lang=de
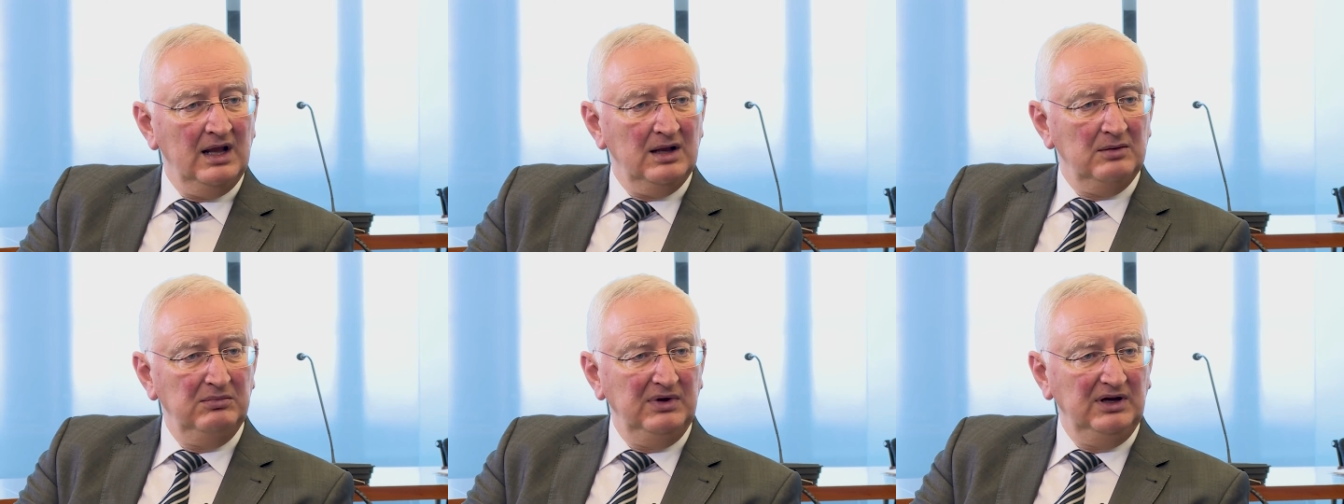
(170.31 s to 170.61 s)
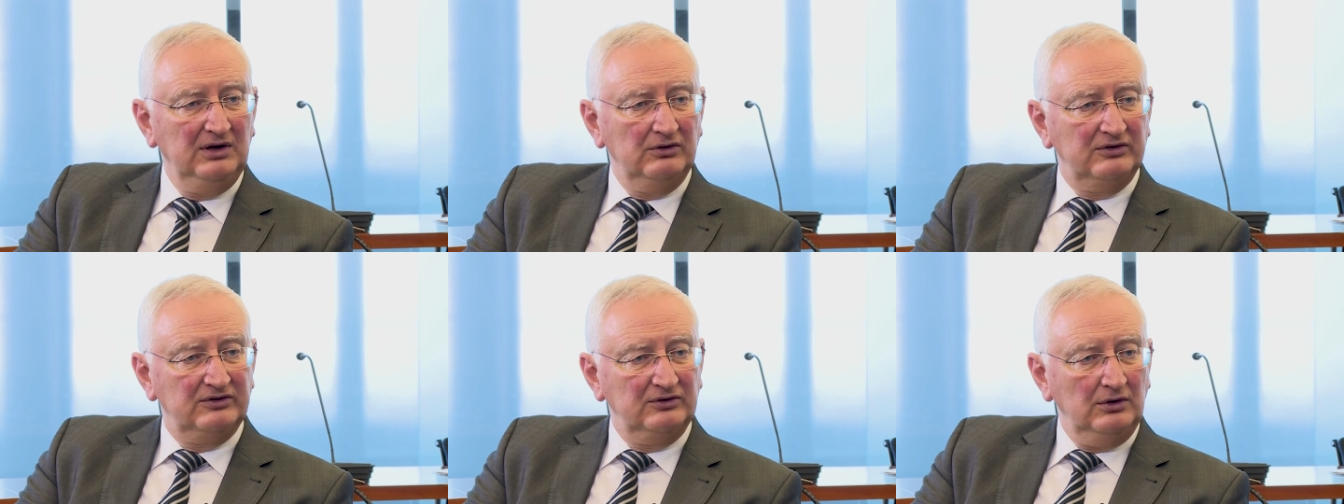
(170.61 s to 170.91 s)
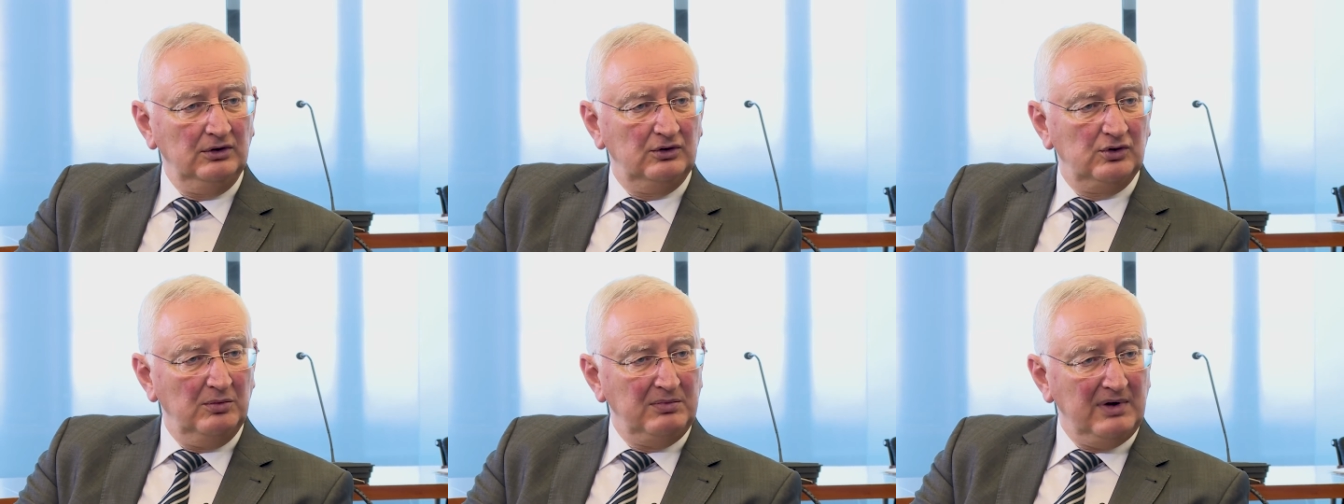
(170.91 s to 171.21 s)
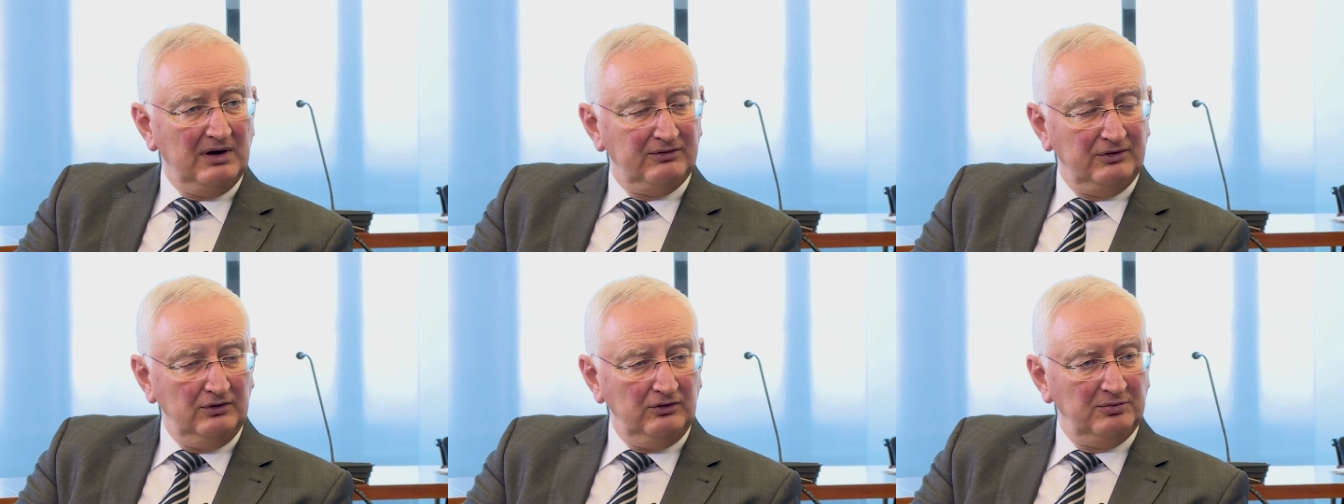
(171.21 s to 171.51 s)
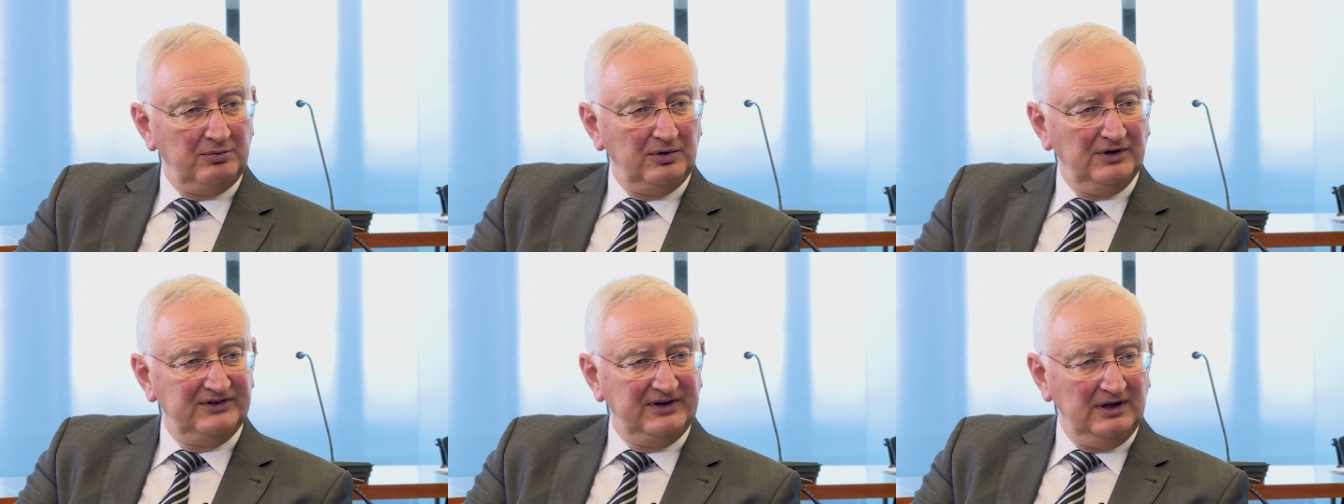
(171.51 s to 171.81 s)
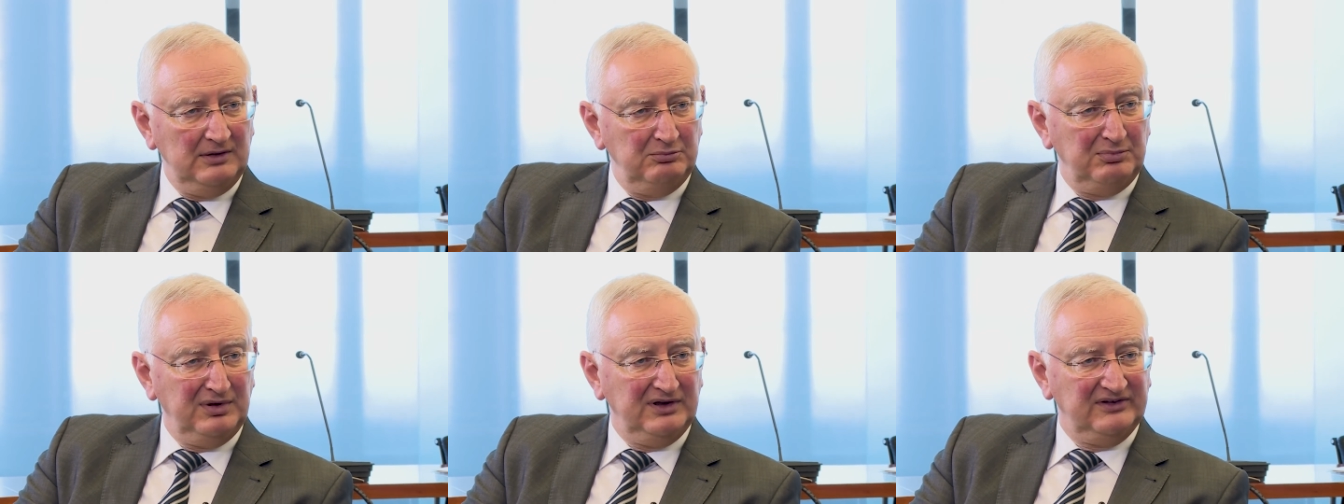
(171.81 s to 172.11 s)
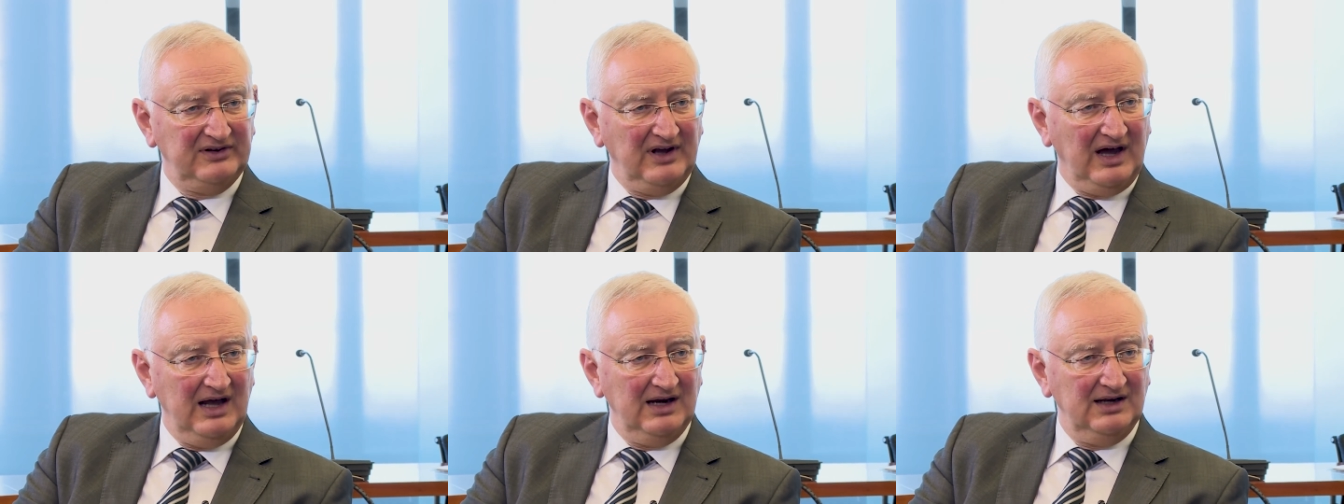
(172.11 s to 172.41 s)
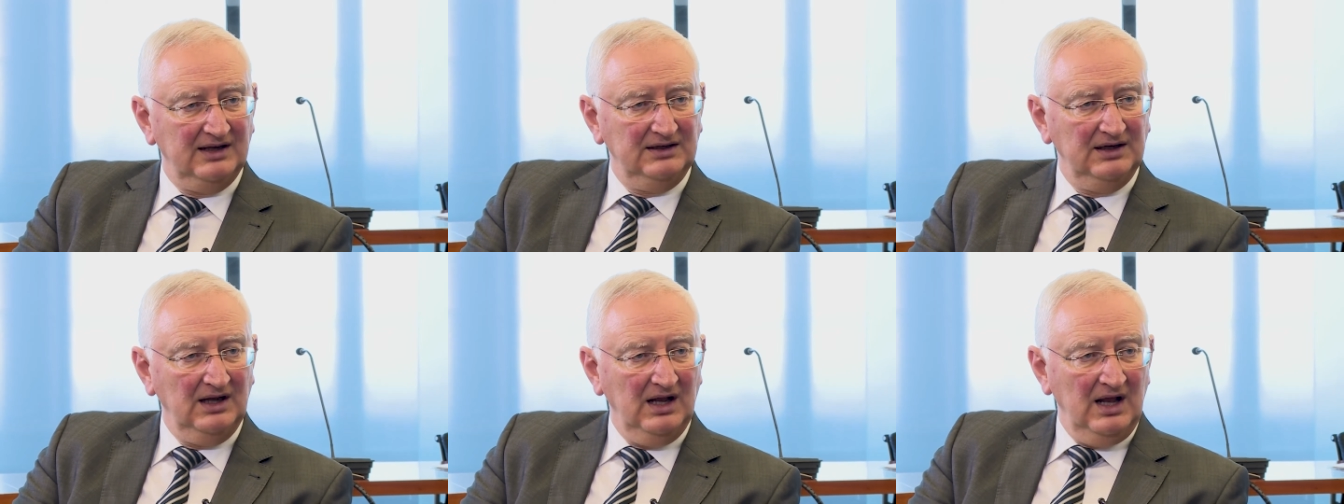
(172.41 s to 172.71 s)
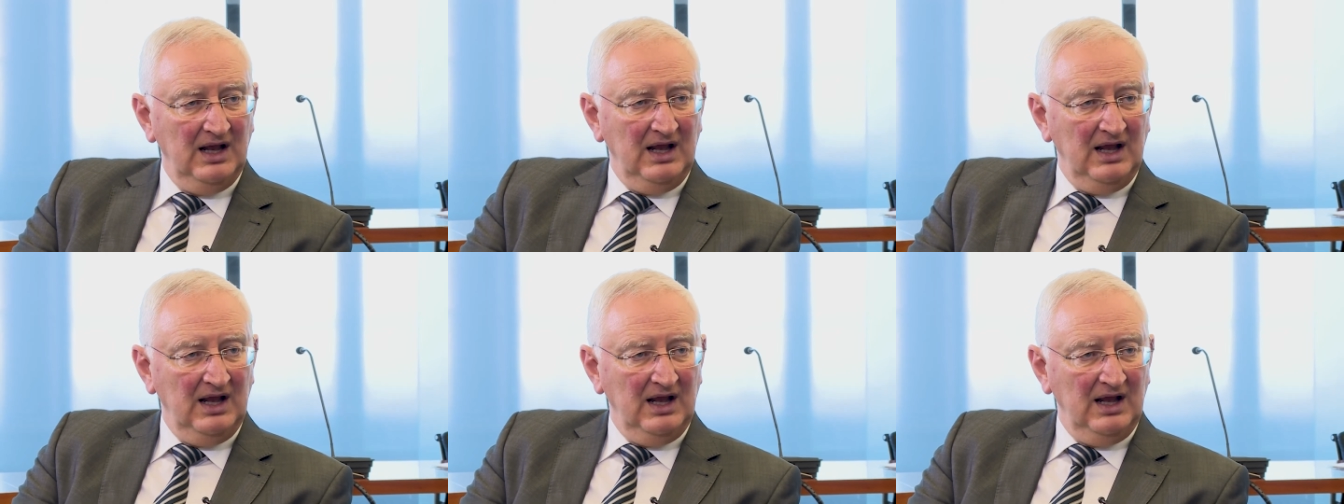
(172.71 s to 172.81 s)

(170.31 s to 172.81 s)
minus 0,5 Prozent bezahlen.